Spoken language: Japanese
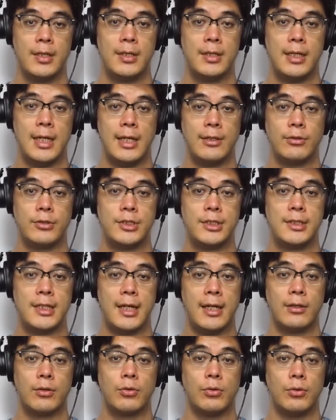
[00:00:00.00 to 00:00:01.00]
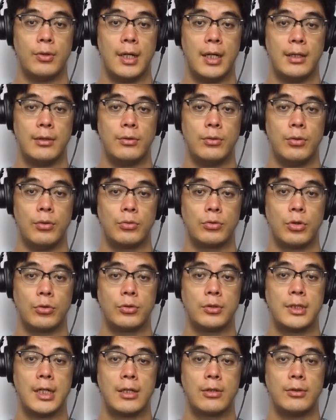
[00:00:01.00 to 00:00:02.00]
江戸時代後半の
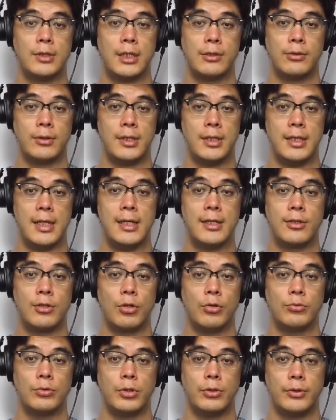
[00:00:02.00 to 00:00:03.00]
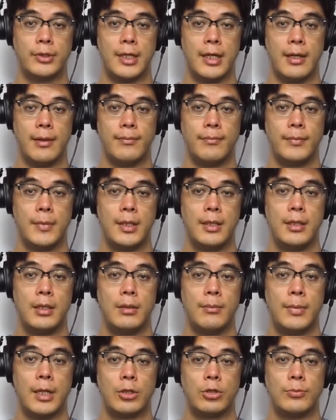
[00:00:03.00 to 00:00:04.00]
国学などに影響を受け、
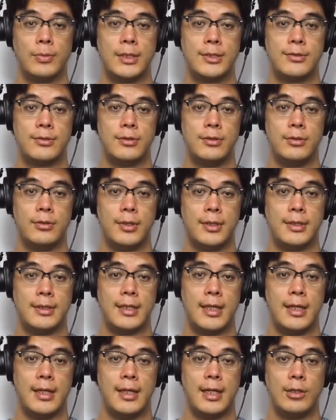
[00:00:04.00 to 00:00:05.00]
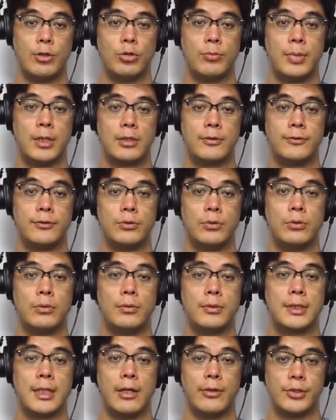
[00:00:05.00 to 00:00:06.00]
幕末において江戸幕府を
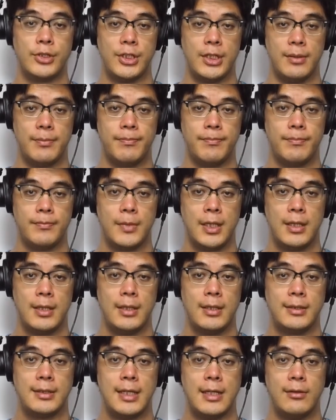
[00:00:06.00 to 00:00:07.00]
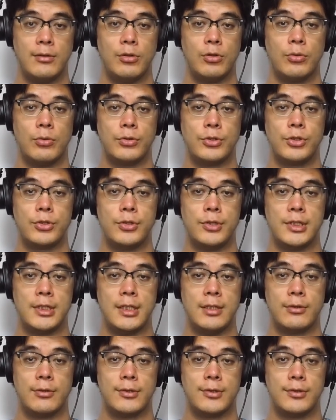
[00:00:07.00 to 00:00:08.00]
倒し、天皇を中
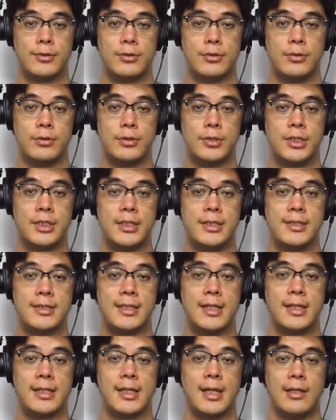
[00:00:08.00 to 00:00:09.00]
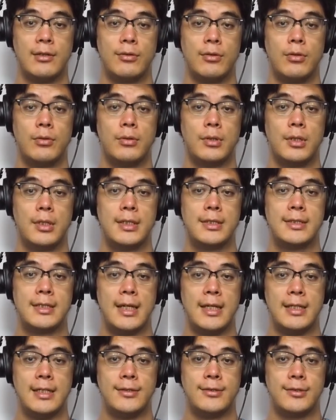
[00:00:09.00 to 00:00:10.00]
心とする新政権の
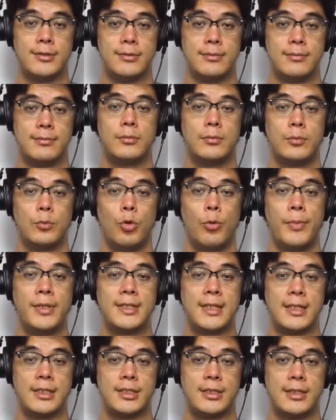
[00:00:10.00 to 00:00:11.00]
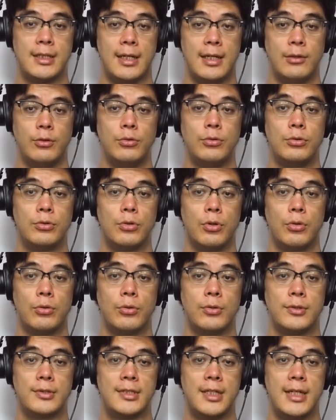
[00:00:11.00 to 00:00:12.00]
成立を目指した運動
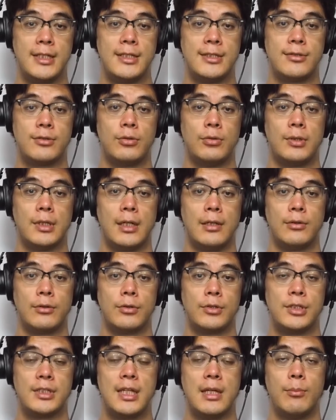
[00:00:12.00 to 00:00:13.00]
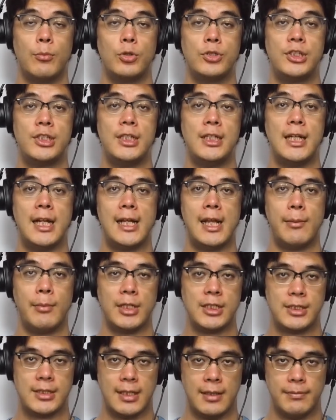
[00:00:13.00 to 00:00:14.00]
の政治スローガンとして用いられま
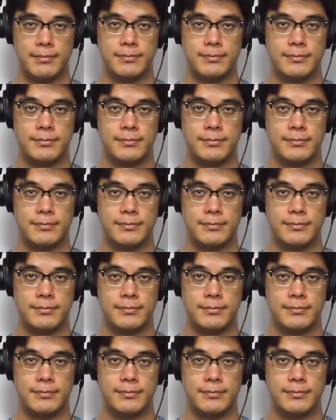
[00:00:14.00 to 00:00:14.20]
した。